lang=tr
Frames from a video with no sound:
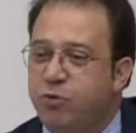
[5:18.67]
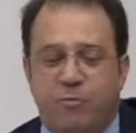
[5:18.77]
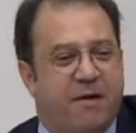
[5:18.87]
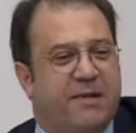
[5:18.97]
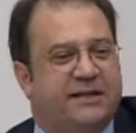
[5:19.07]
bu
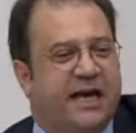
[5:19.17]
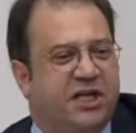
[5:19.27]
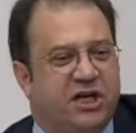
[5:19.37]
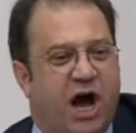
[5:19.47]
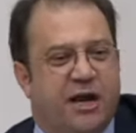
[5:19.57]

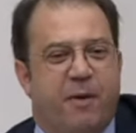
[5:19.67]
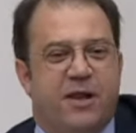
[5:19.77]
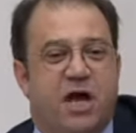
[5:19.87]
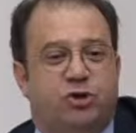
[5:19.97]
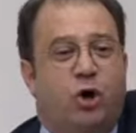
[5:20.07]
memleketin
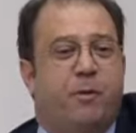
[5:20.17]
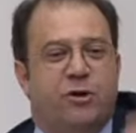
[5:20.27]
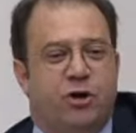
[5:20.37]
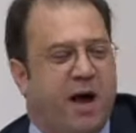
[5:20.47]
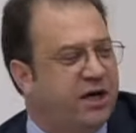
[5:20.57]
garibandan
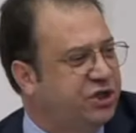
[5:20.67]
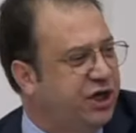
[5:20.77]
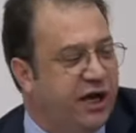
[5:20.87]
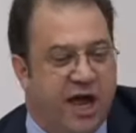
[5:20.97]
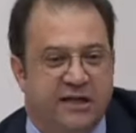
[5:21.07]
çoban olmak
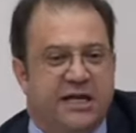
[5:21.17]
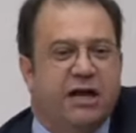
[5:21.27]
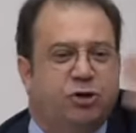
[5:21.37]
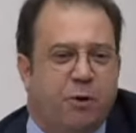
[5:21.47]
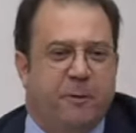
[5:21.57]
için
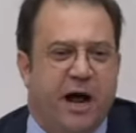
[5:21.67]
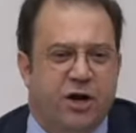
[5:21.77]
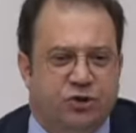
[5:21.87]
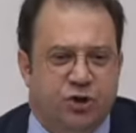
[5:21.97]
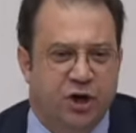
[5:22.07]
niye torpil
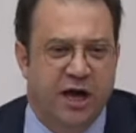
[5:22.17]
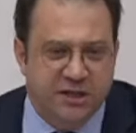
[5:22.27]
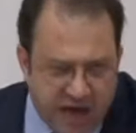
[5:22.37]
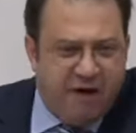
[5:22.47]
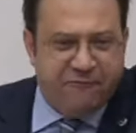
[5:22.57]
arıyorsun?
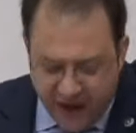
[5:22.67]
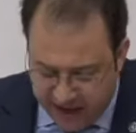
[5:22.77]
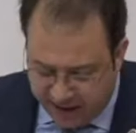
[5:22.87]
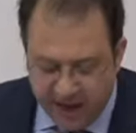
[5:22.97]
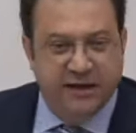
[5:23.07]
Cevap ver.